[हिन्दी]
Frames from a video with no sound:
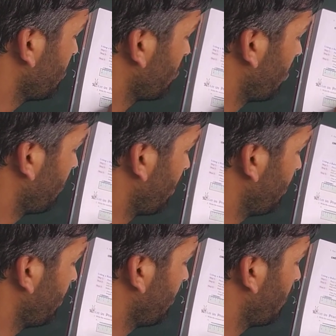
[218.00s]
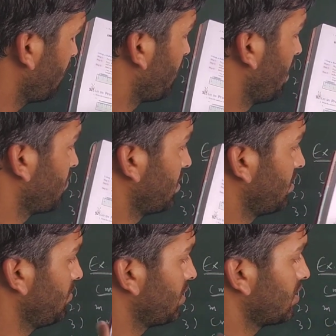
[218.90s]
की जो लंबाई है वो फाइव
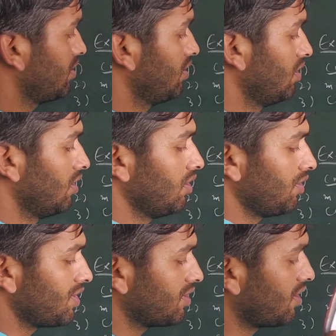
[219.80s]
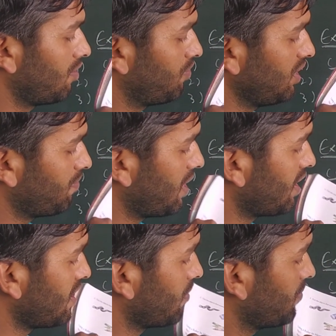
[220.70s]
सेंटीमीटर इसी तरह बी
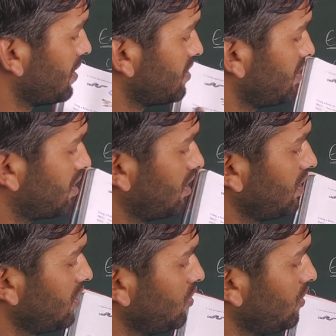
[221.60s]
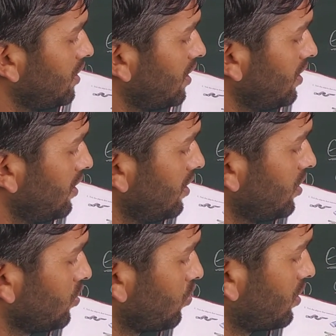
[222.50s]
पार्ट है आपके पास ये की दी हुई है
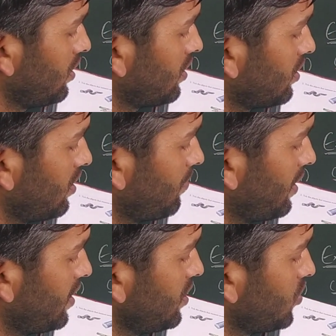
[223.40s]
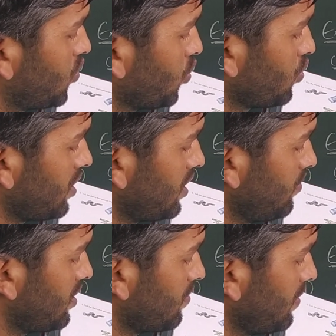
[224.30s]
तो की कितने पे है टू
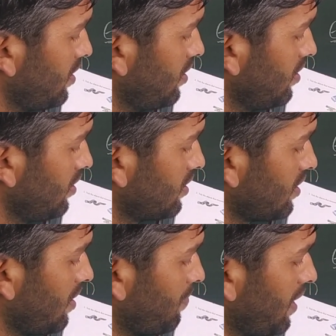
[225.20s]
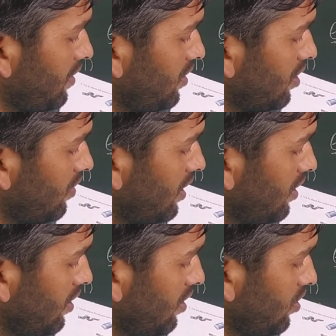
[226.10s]
सेंटीमीटर पे इस तरह पेन दिया हुआ है
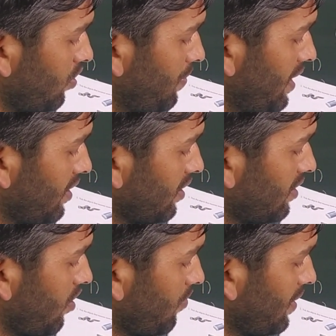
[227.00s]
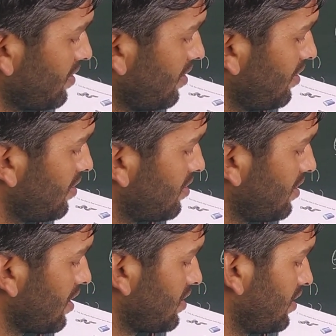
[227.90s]
तो पेन कितना आपके पास
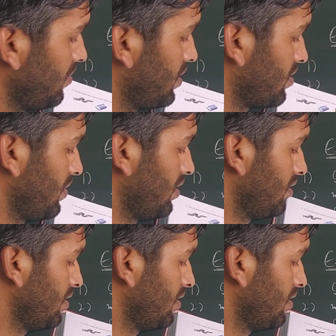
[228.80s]
सिक्स सेंटीमीटर में